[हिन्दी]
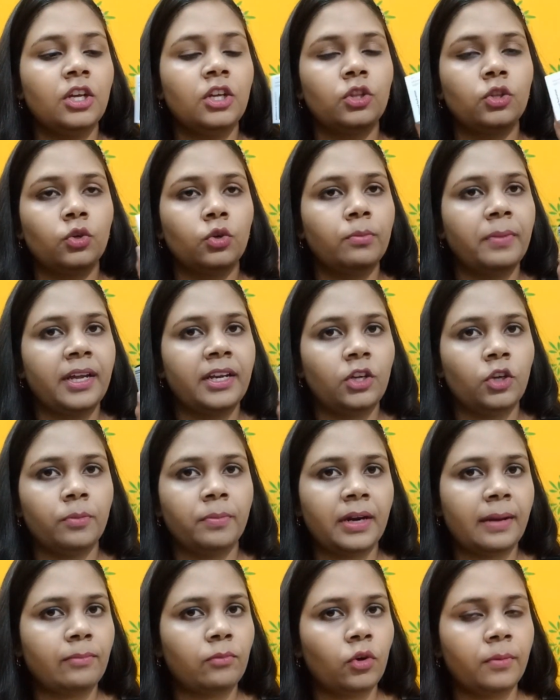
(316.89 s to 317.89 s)
तो मैं इनके
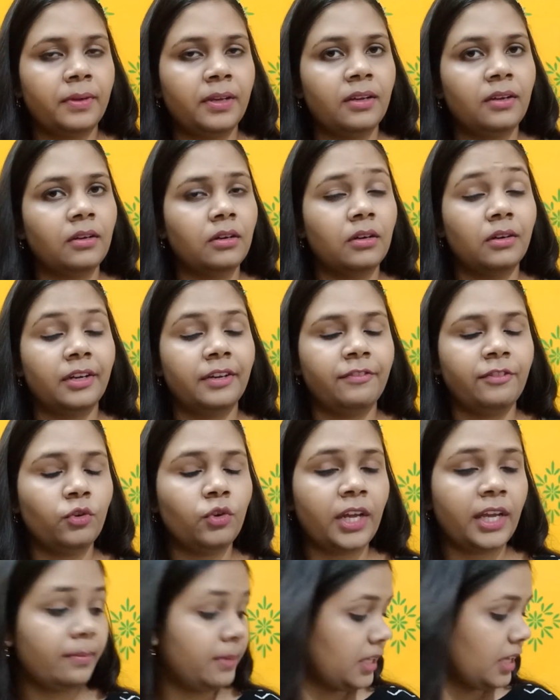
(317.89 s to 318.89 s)
ऊपर आपको अभी रिव्यू
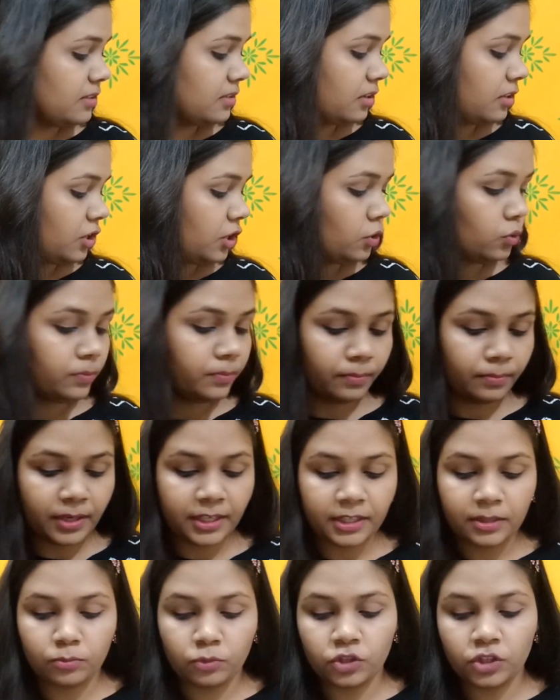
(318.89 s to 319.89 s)
नहीं बता सकती हूँ
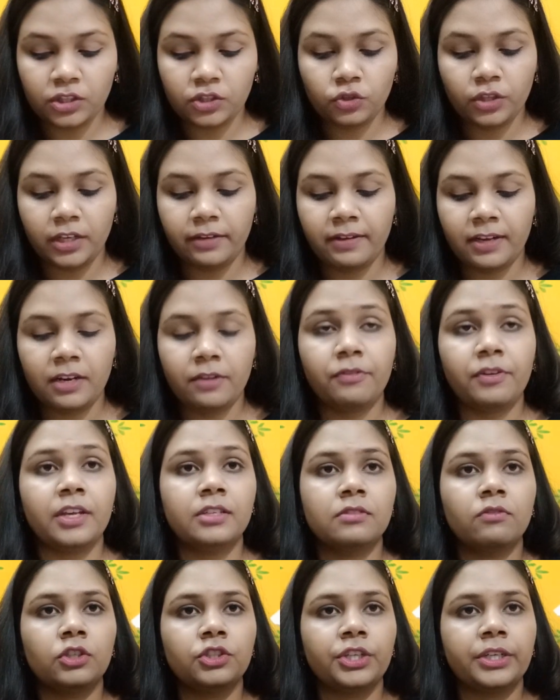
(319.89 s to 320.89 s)
बट मुझे जो ये वाला
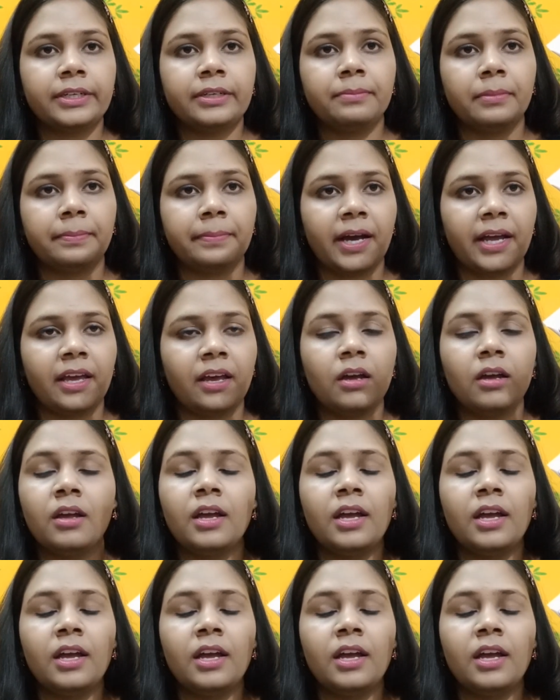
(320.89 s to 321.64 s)
फेस वॉश है ना पाया